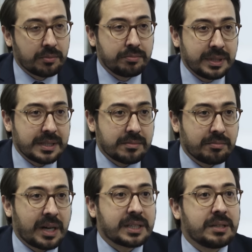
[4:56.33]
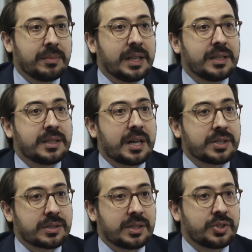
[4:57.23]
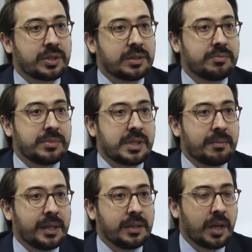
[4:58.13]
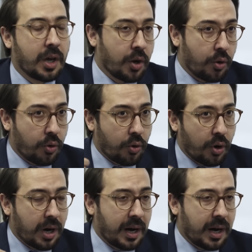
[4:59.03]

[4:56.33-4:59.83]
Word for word: biz mahkemelerin karşısına çıktığımız zaman o